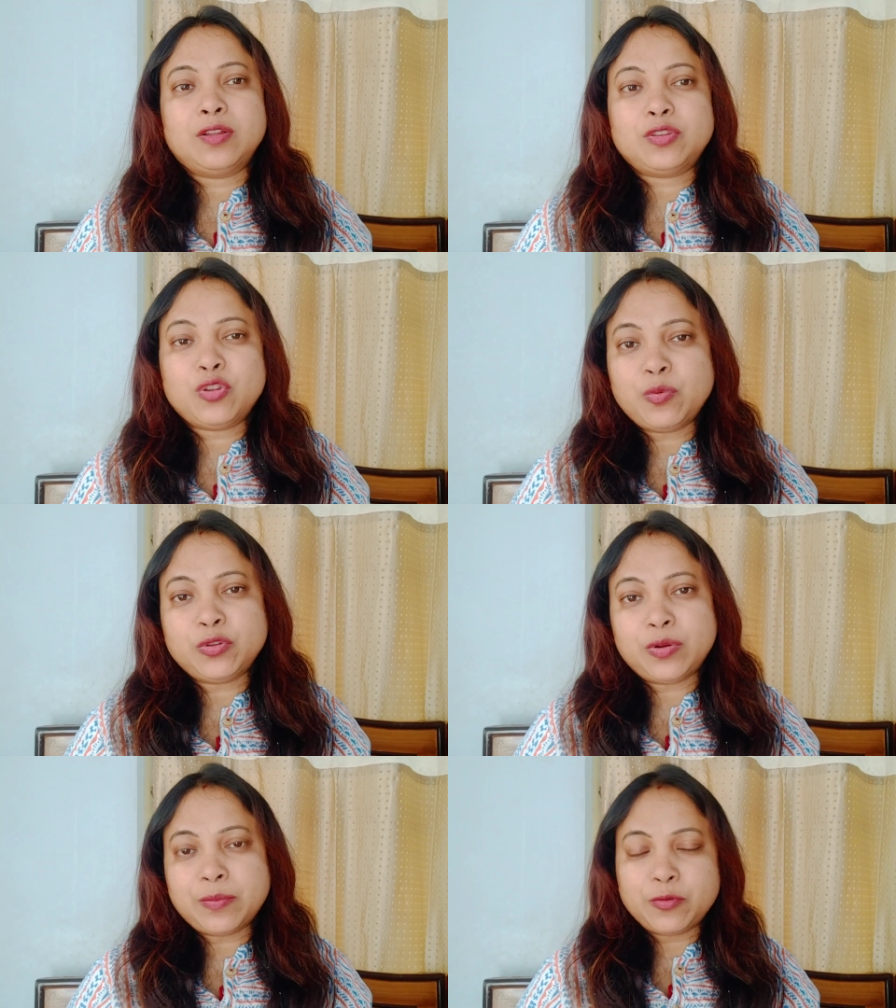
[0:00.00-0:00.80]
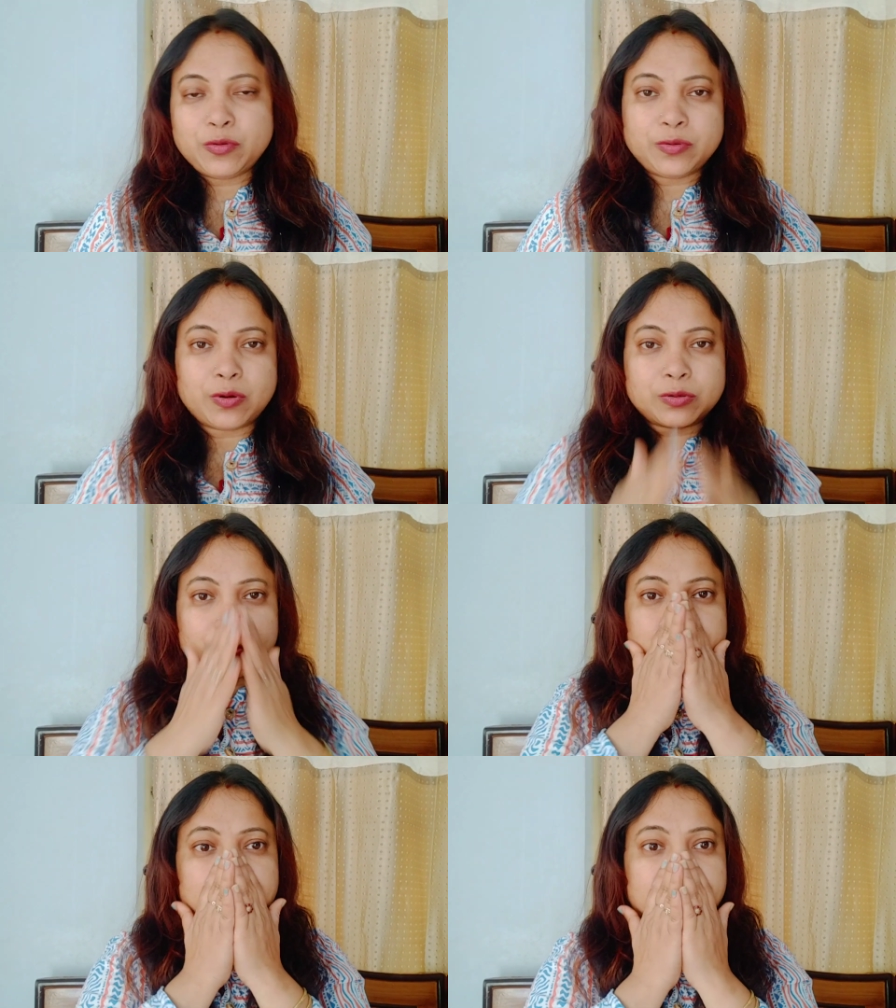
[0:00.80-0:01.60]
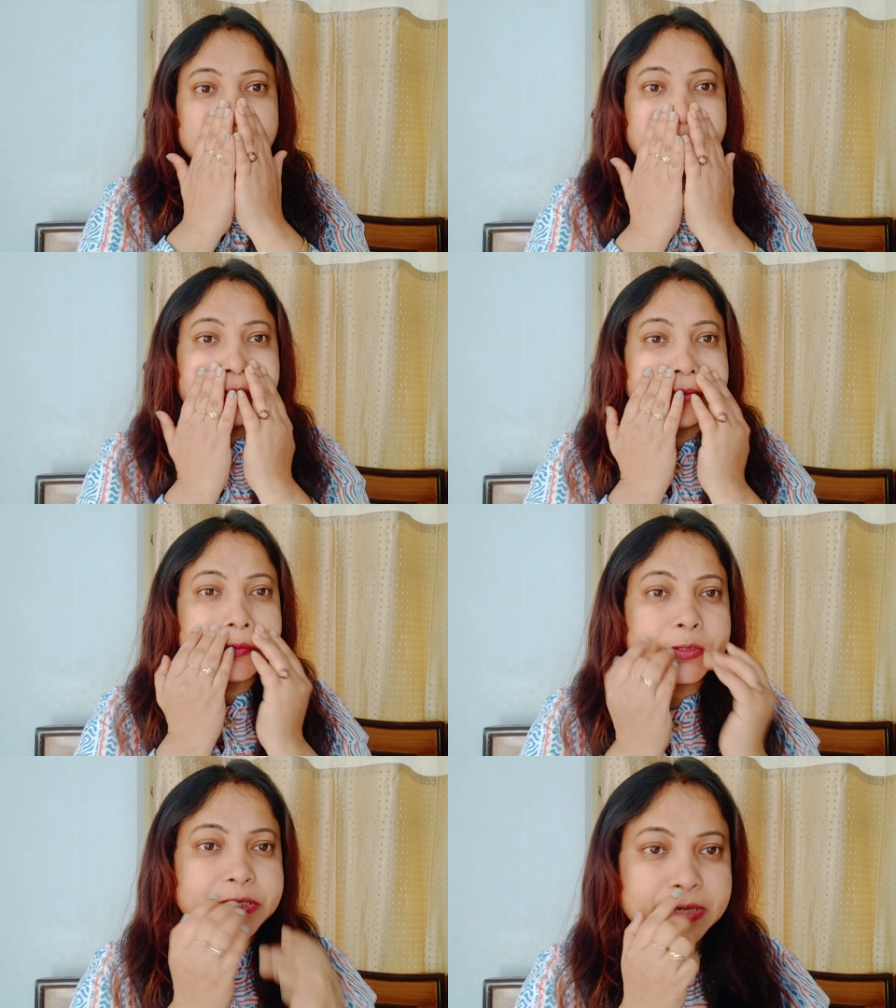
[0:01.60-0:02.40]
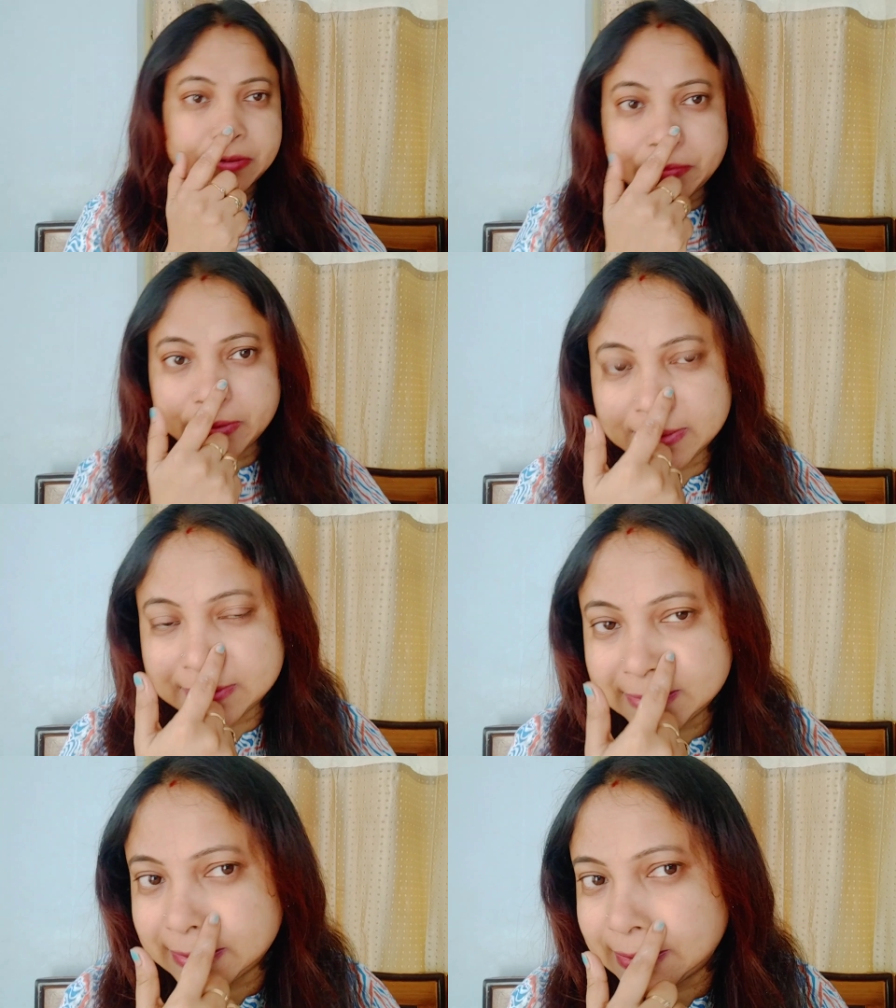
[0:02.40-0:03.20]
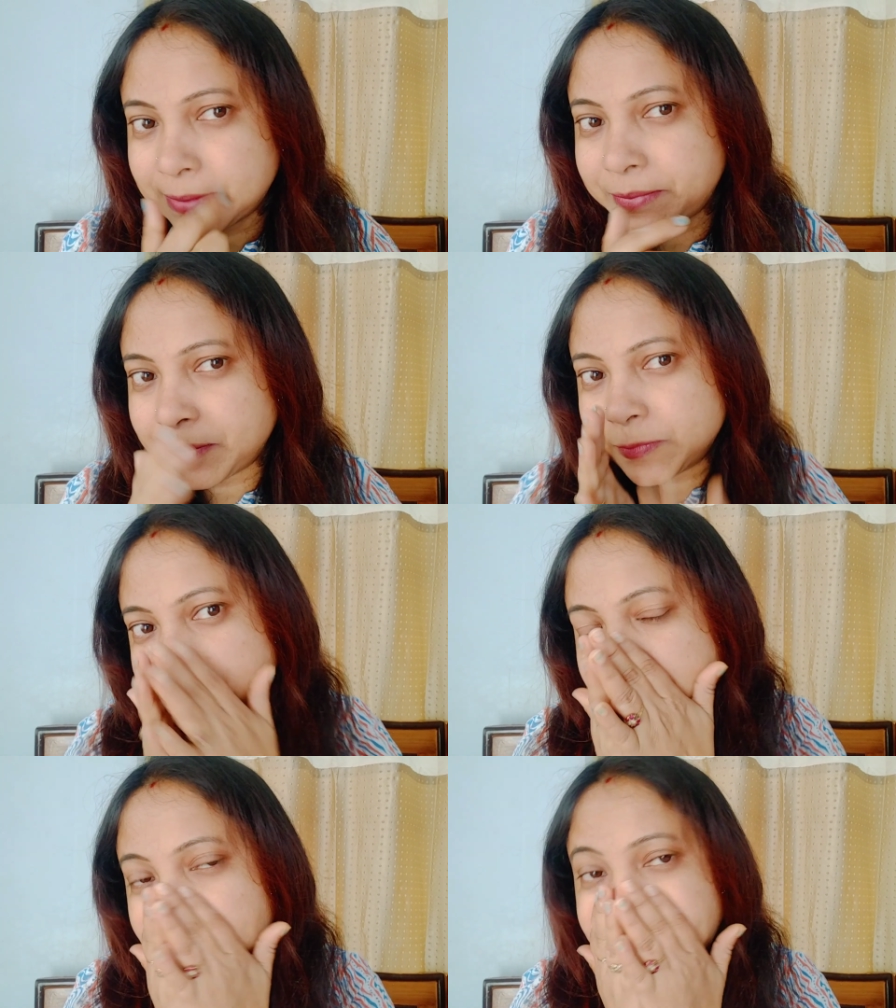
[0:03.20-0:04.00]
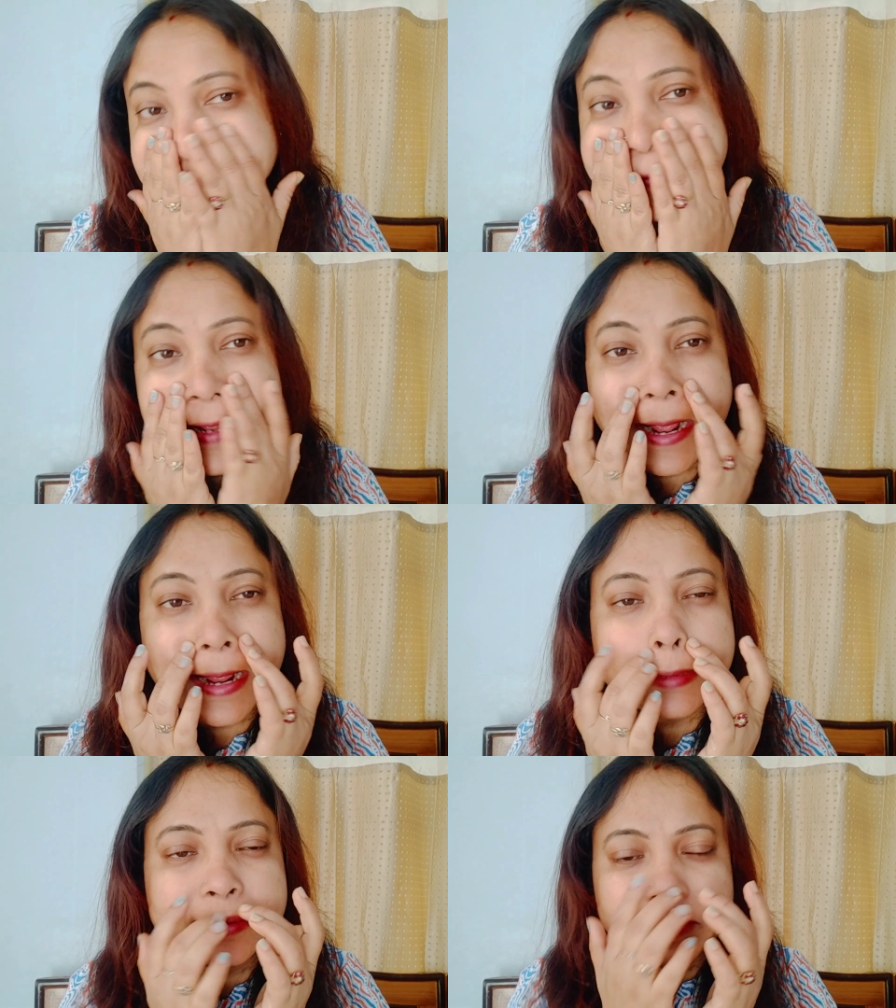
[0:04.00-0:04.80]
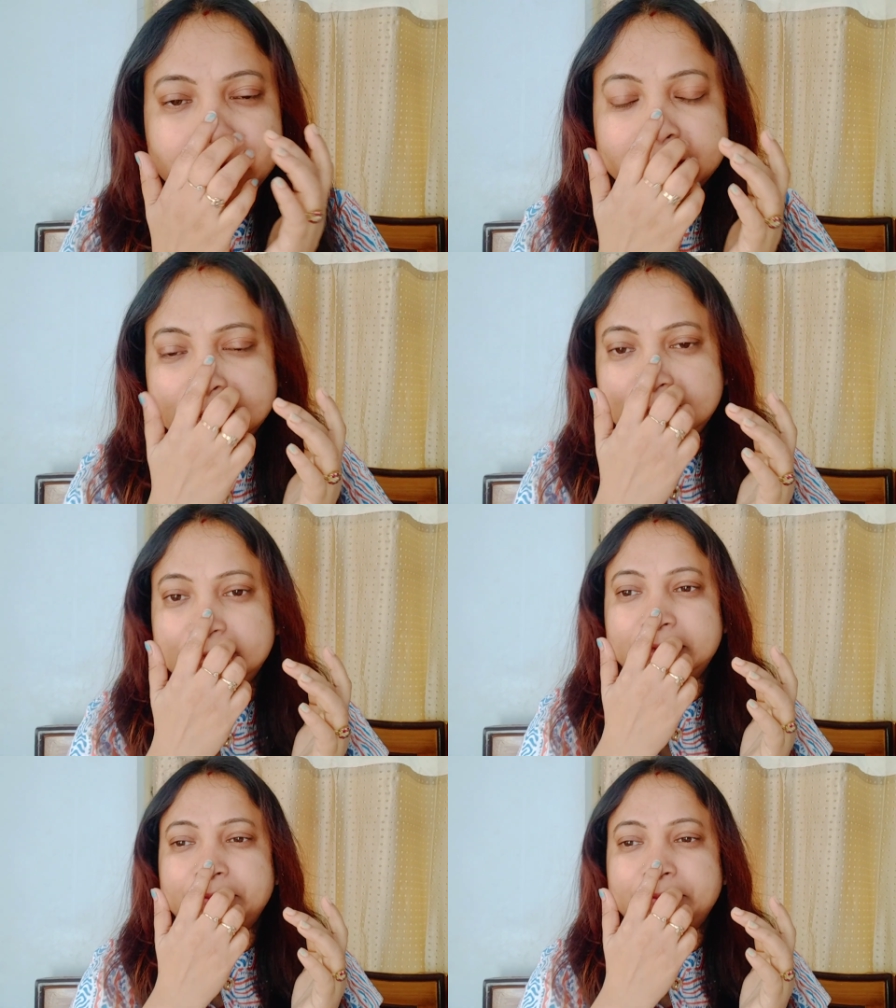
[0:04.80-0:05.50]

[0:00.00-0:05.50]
তো বন্ধুরা বলুন কত সুন্দরভাবে পরিষ্কার হয়ে গেছে দেখে আপনারা বুঝতেই পেরেছেন একদম ক্লিন